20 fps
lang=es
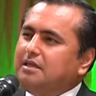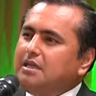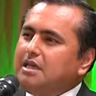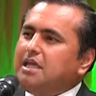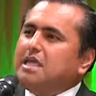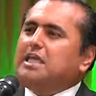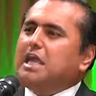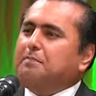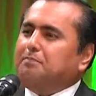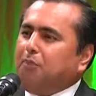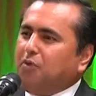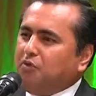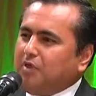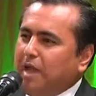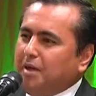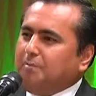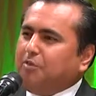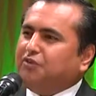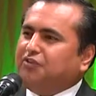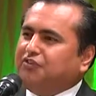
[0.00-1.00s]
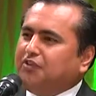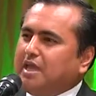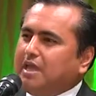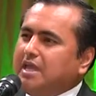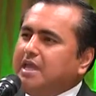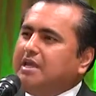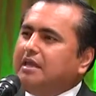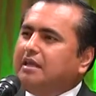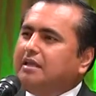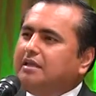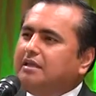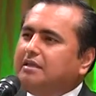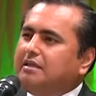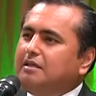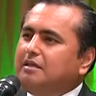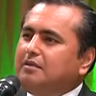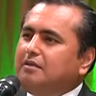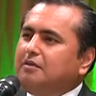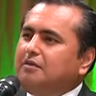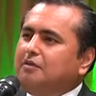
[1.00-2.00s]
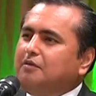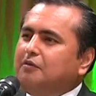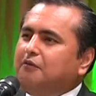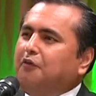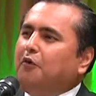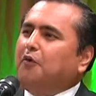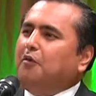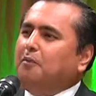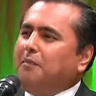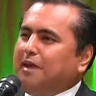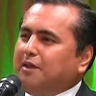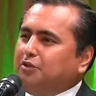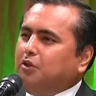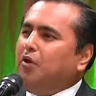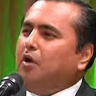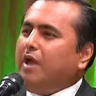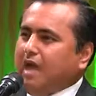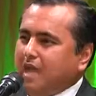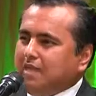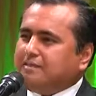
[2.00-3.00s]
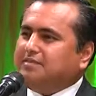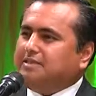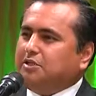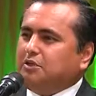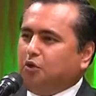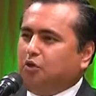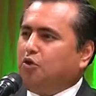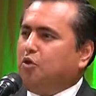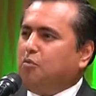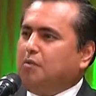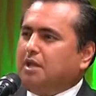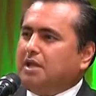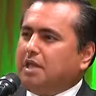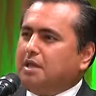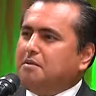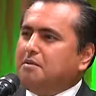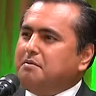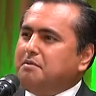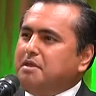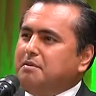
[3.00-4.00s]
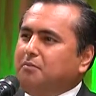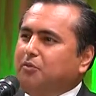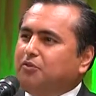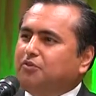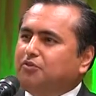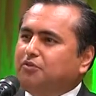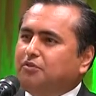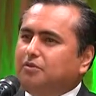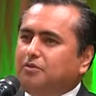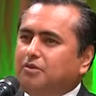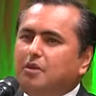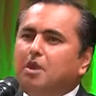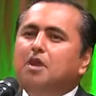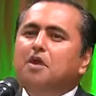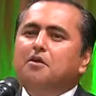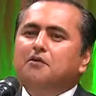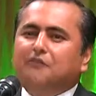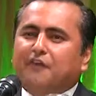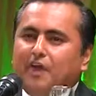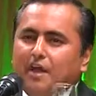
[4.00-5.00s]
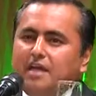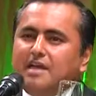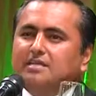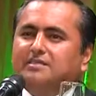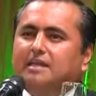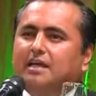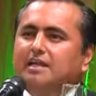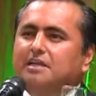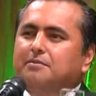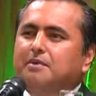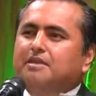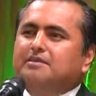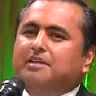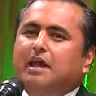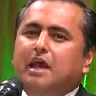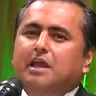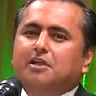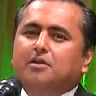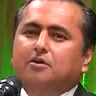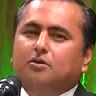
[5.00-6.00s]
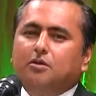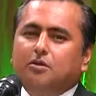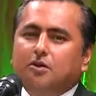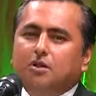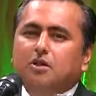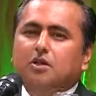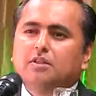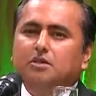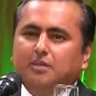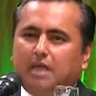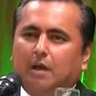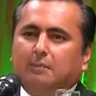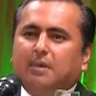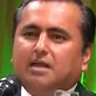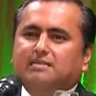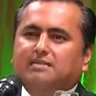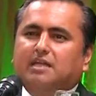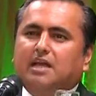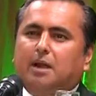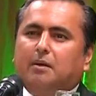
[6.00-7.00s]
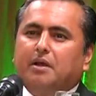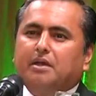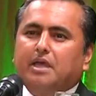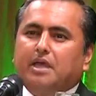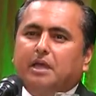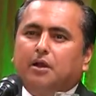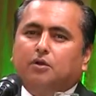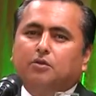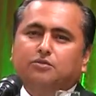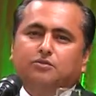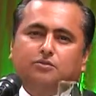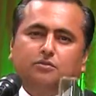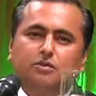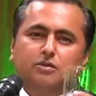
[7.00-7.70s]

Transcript: y que podamos seguir formando éxitos como el que vivimos. Feliz aniversario, damas y caballeros,